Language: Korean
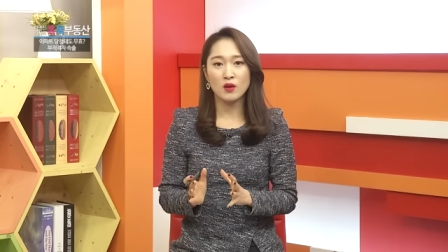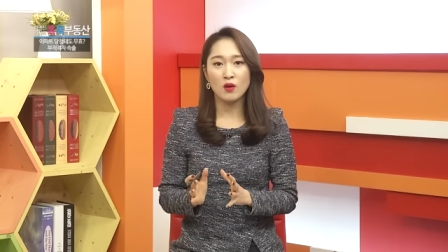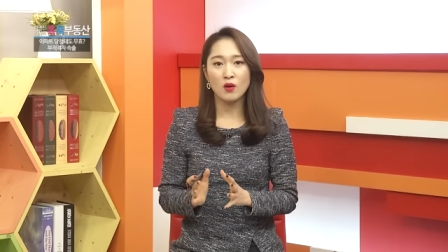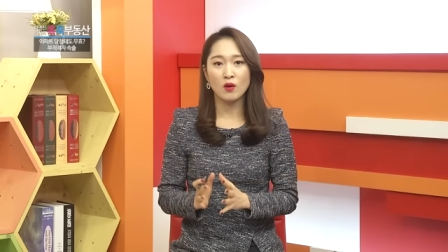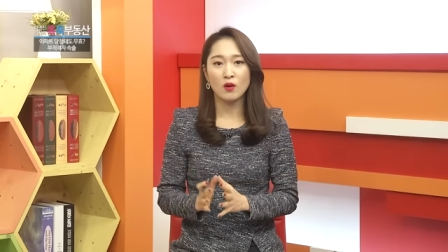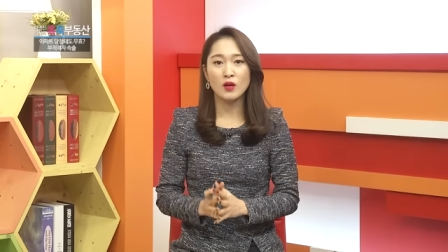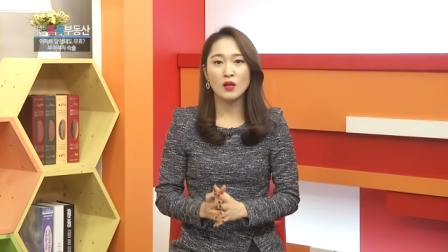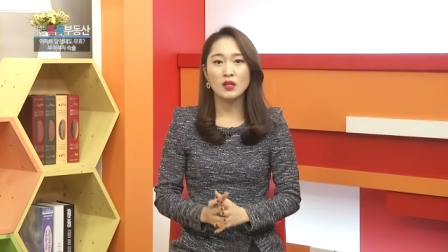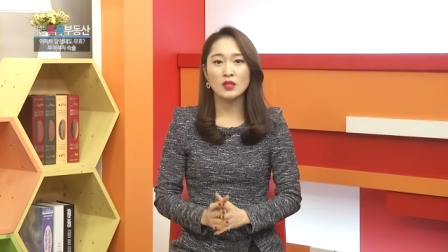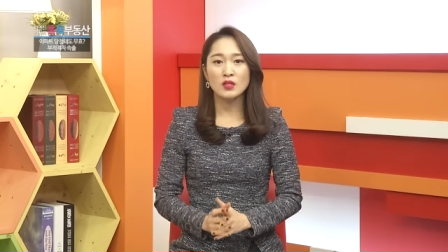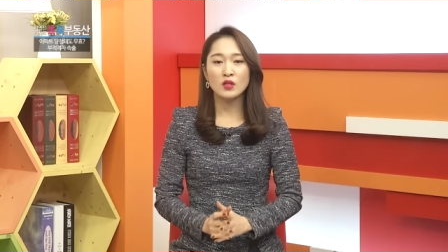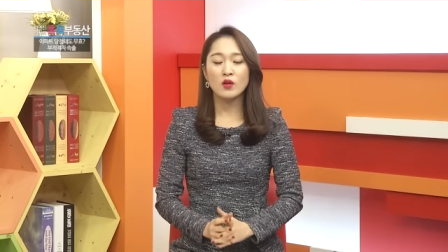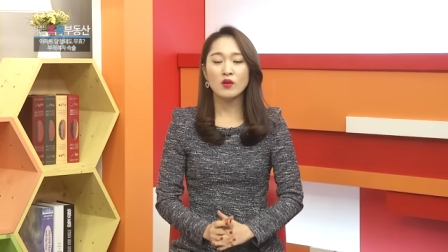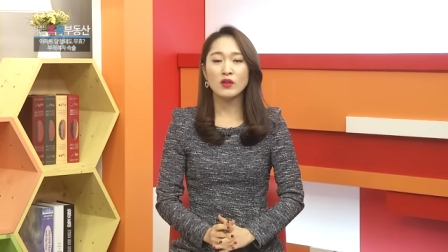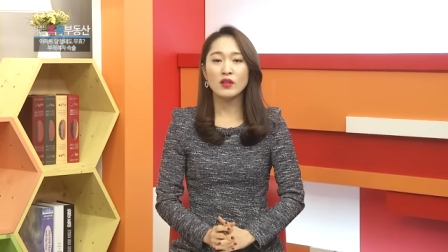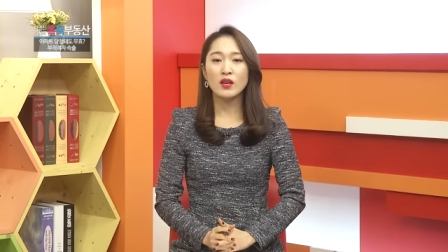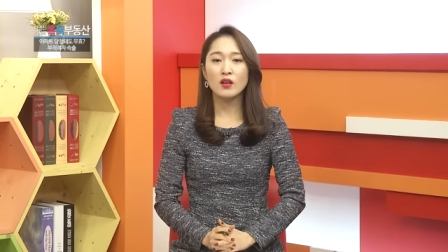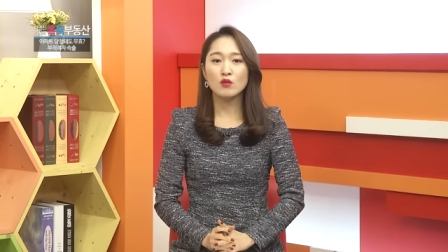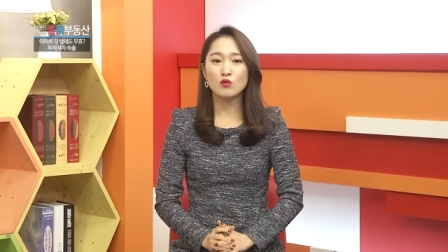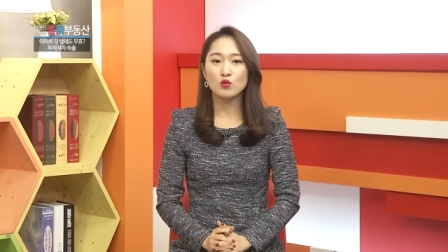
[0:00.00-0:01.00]
인해서
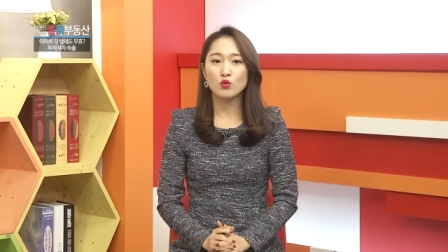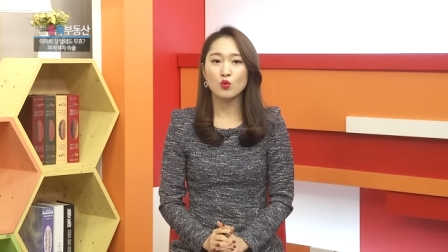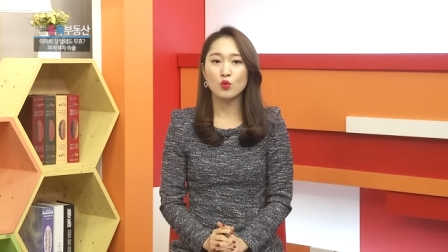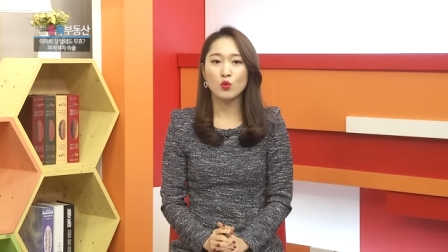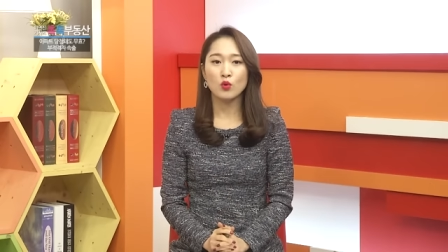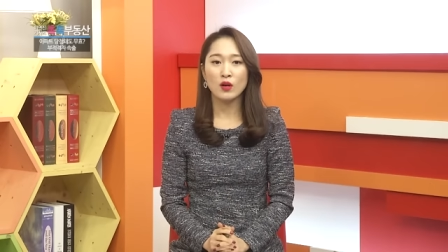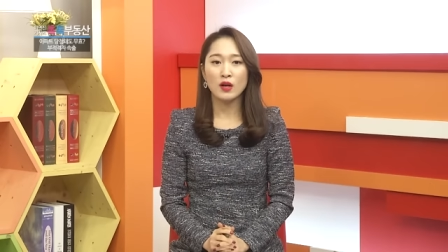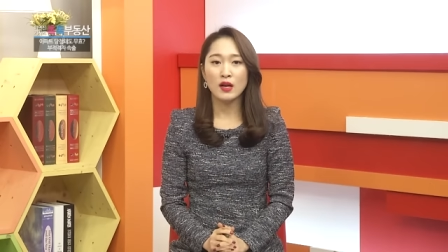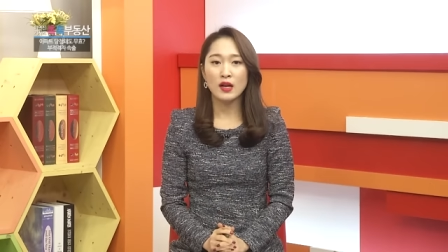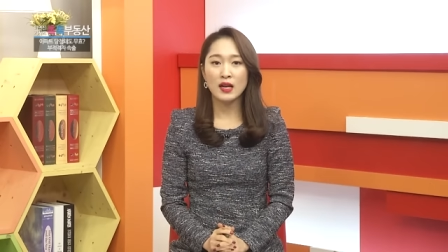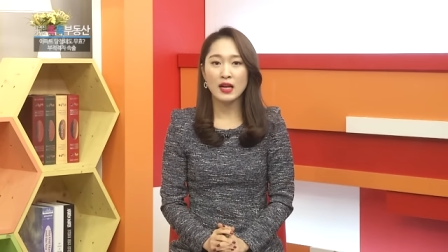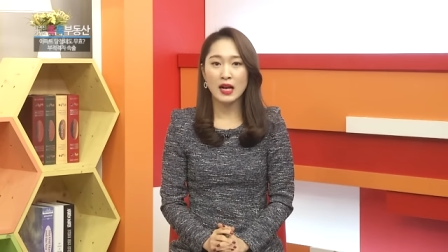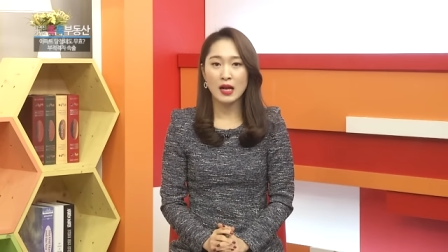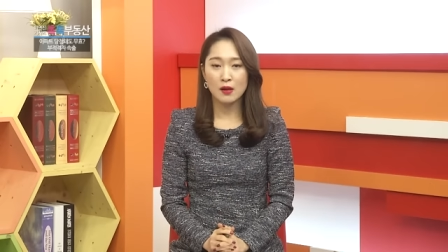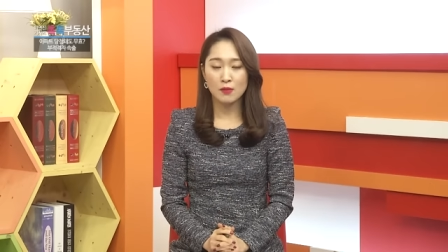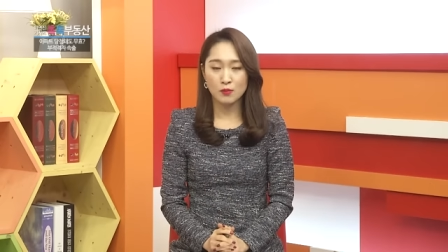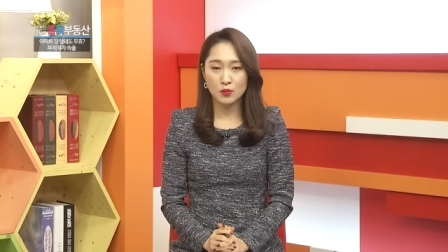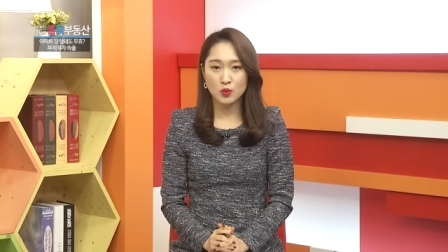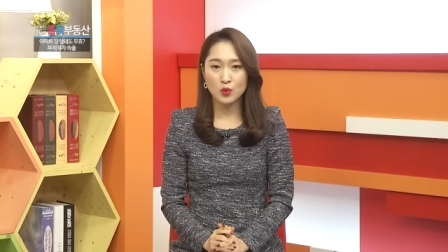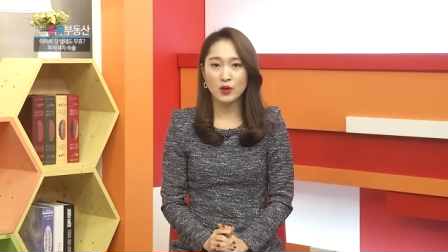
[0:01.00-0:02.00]
청약 수요가
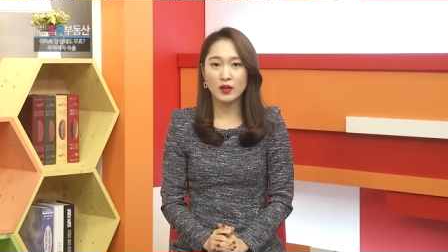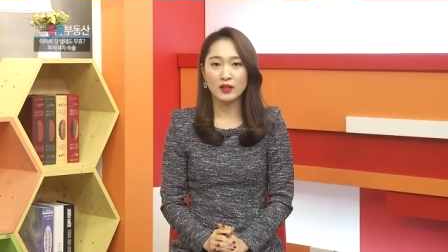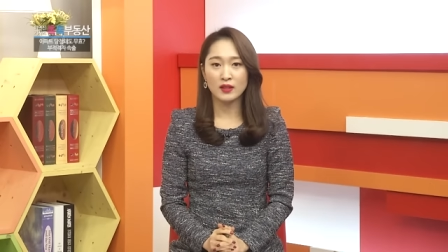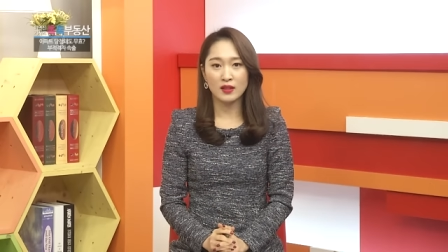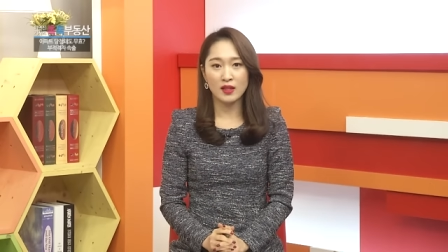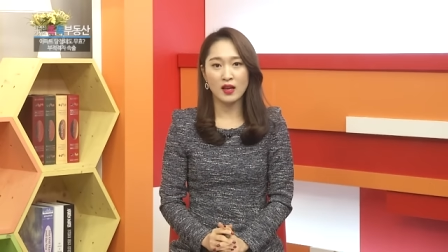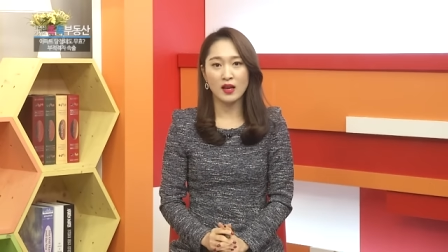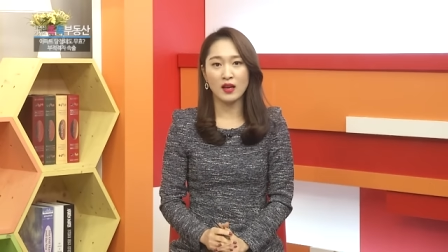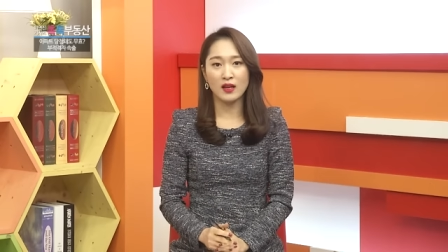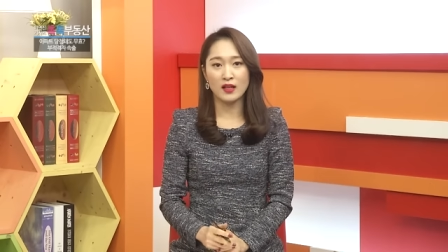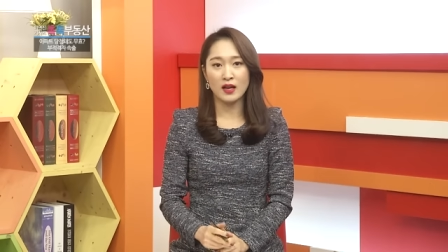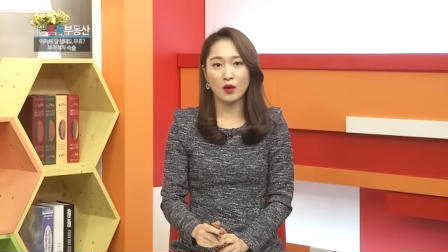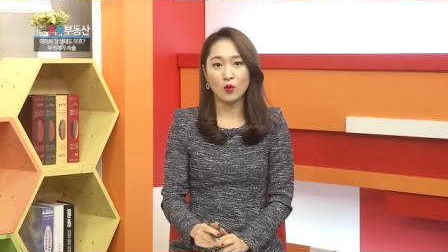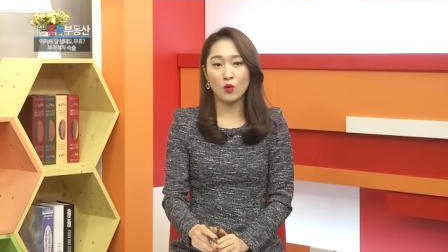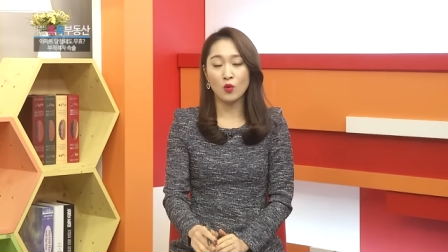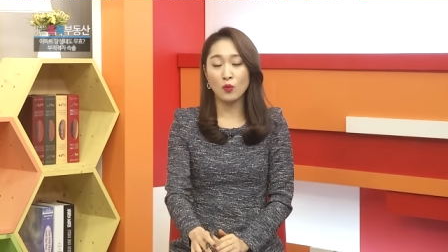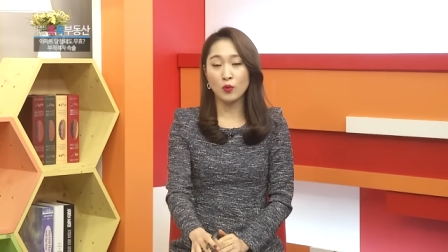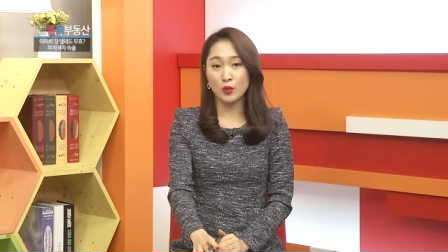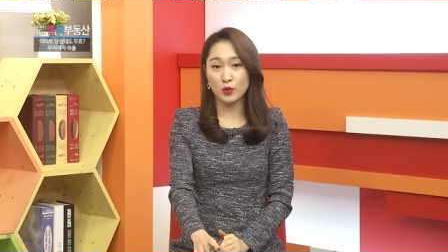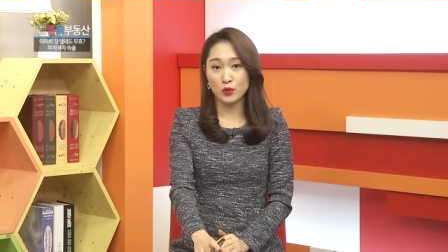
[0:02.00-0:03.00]
감소했다라고